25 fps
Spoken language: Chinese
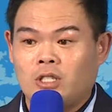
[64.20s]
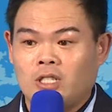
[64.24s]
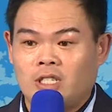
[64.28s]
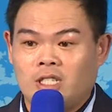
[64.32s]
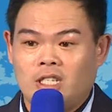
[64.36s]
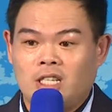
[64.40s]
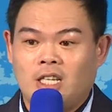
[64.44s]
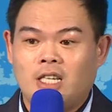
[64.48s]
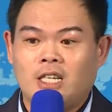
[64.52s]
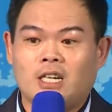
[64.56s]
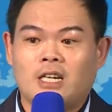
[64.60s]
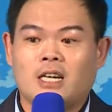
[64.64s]

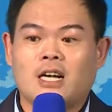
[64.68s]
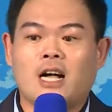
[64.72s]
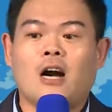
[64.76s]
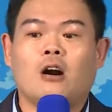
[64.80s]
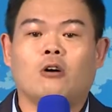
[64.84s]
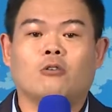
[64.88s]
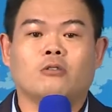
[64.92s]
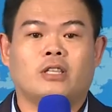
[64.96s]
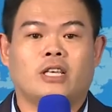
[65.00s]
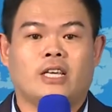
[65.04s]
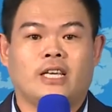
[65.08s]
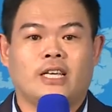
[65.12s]
是一个
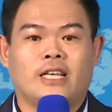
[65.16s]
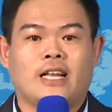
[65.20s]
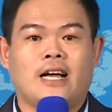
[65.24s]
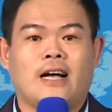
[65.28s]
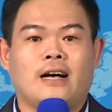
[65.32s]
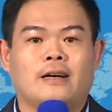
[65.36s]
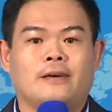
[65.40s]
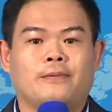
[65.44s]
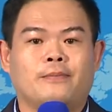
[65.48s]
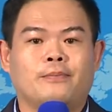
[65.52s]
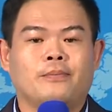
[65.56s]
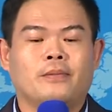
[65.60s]
考题
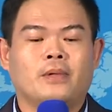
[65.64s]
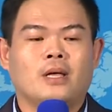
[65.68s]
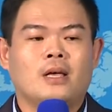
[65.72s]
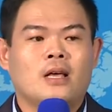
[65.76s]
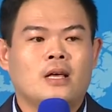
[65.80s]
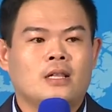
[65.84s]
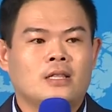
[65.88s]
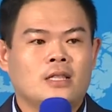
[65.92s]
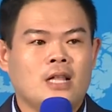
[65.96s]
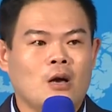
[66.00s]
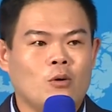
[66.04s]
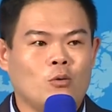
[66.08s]
啦，
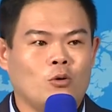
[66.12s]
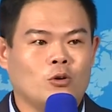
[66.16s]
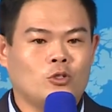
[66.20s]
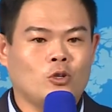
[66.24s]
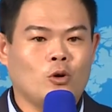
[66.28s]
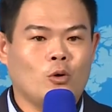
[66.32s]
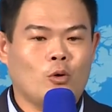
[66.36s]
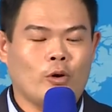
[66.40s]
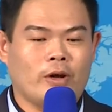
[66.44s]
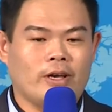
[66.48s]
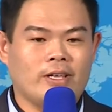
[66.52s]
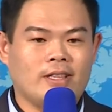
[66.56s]
那我
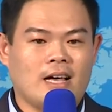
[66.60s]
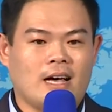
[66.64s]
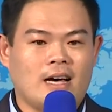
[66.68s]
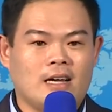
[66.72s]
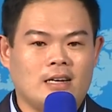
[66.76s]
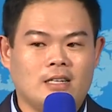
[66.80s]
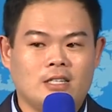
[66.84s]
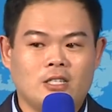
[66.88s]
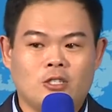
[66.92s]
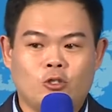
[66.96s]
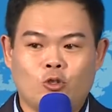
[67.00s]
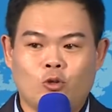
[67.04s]
就回答
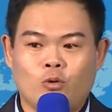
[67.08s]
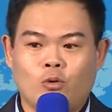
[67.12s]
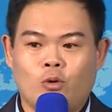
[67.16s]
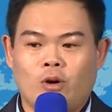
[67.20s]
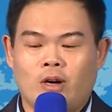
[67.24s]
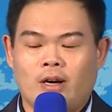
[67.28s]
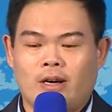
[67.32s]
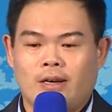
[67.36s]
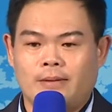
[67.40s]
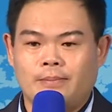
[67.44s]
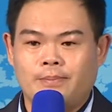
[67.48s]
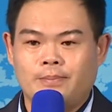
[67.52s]
了一句
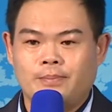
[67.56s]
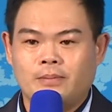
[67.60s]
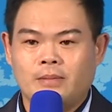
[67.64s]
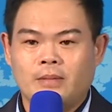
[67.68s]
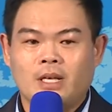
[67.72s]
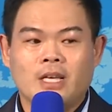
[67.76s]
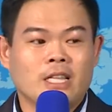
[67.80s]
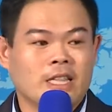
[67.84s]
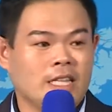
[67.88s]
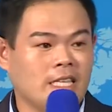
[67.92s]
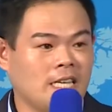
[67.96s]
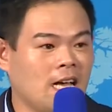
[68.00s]

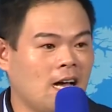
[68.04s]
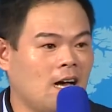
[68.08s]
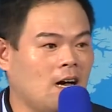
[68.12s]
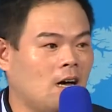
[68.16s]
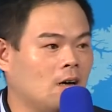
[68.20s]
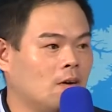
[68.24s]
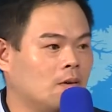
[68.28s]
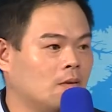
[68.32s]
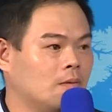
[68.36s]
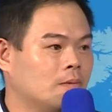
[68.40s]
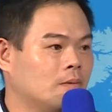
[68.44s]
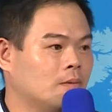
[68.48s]
话：“你
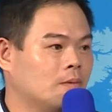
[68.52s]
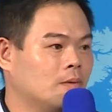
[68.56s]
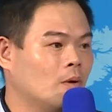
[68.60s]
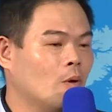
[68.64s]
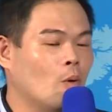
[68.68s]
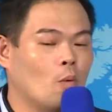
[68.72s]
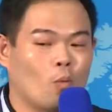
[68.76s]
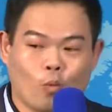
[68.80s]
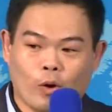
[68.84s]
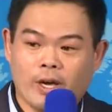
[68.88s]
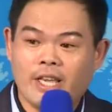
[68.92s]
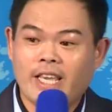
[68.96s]
好，
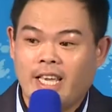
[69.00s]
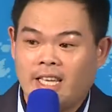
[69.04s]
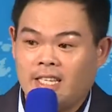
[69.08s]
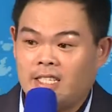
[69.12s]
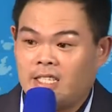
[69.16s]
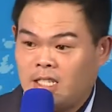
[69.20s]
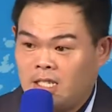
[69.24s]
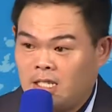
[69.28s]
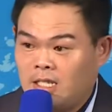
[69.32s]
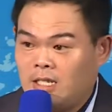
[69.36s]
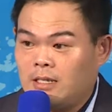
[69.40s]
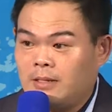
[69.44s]
我也
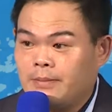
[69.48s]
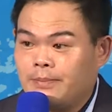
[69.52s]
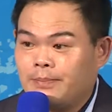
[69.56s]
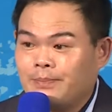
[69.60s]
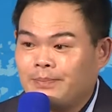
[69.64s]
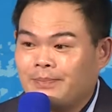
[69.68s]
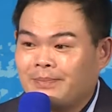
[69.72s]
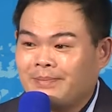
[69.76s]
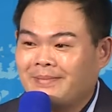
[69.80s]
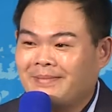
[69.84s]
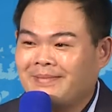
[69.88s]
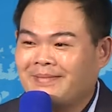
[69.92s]

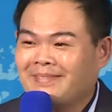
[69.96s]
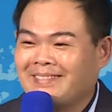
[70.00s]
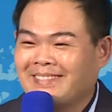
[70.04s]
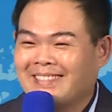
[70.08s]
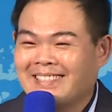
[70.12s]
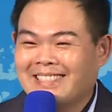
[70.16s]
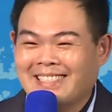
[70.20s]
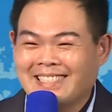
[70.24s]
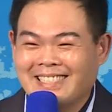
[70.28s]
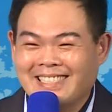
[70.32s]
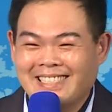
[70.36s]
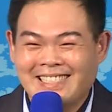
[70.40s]

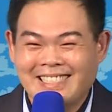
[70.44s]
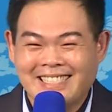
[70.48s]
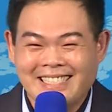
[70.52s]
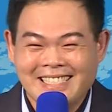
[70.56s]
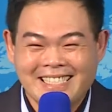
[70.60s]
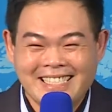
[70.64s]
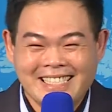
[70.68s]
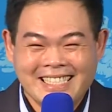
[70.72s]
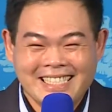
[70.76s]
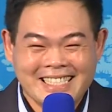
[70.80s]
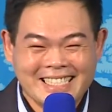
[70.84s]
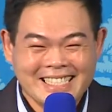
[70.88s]

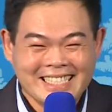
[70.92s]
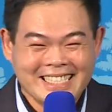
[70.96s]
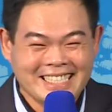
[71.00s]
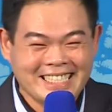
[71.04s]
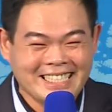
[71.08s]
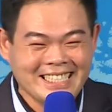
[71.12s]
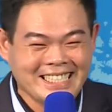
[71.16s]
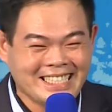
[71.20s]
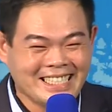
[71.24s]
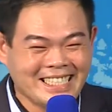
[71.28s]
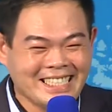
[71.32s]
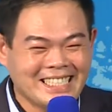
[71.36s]

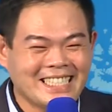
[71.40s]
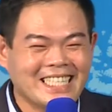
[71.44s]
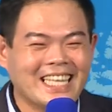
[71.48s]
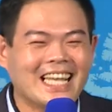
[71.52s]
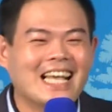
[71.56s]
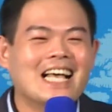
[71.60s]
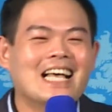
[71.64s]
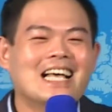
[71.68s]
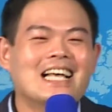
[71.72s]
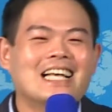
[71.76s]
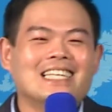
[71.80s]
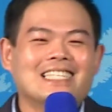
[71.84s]

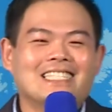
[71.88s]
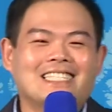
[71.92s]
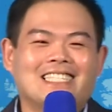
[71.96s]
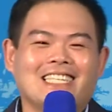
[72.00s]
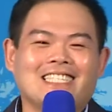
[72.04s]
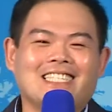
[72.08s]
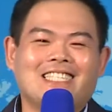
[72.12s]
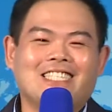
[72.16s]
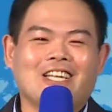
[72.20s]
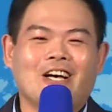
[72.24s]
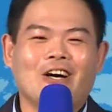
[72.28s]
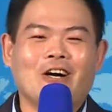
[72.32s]
是。”
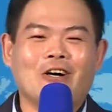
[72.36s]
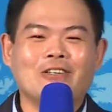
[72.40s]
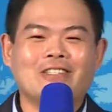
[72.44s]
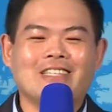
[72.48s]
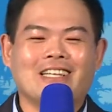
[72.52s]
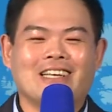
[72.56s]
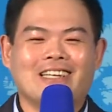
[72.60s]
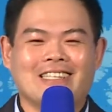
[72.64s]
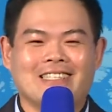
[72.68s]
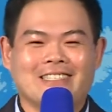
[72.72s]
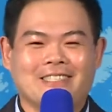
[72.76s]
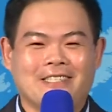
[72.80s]
这时候
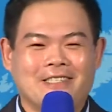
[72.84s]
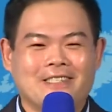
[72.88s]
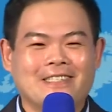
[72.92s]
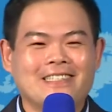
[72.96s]
呢，